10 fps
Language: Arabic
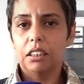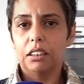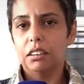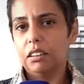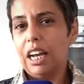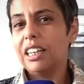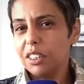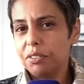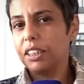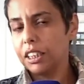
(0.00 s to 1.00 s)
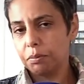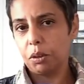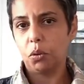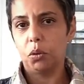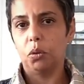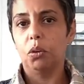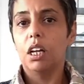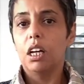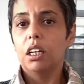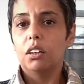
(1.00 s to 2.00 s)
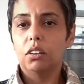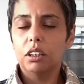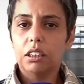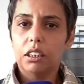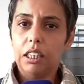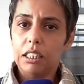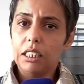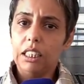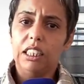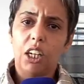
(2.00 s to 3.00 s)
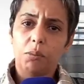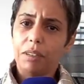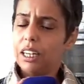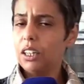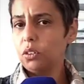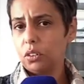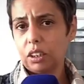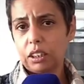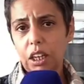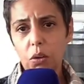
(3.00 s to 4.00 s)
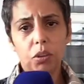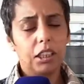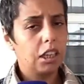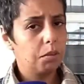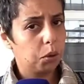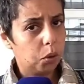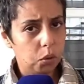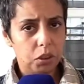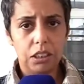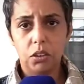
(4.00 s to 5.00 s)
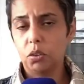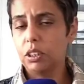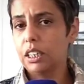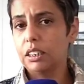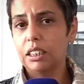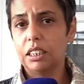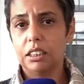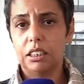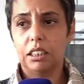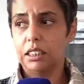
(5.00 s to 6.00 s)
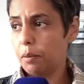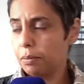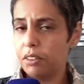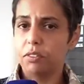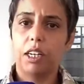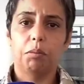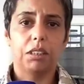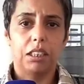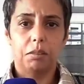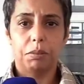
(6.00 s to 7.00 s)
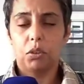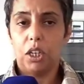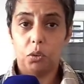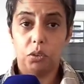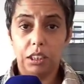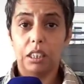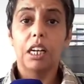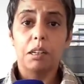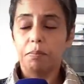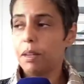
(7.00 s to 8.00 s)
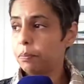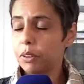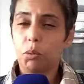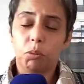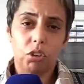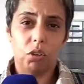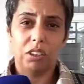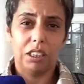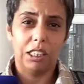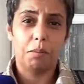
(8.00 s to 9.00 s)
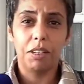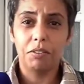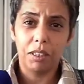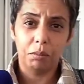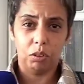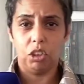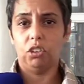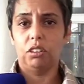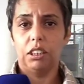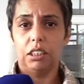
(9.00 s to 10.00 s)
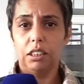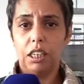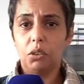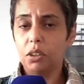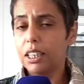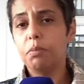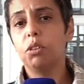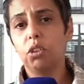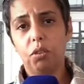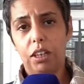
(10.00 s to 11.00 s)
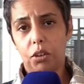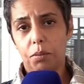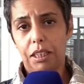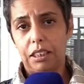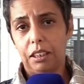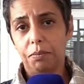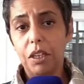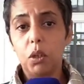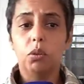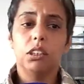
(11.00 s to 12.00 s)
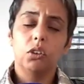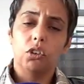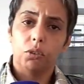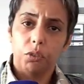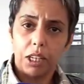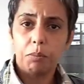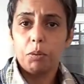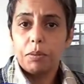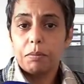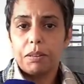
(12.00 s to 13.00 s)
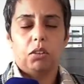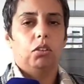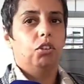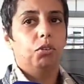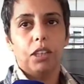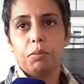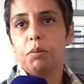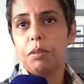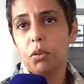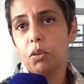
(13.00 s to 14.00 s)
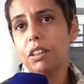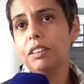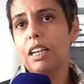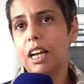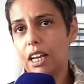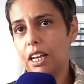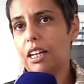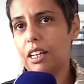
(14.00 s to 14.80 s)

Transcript: آه، عنيفين كما نقولوا دونك حنا نحينا لهم غير هذه النقطه والكلاب يقعدوا يعسوا لان الناس سحب لي فارم اللي باسكو عادوا درك ميم باسكو المشكل راه سحب لي فارم ولي شونتيي هذو الكلاب ما يجوش وحدهم هكذا ويزيدوا يشوفوا لا بوبيل باردون يشوفوا لا بوبيل وكل ساعه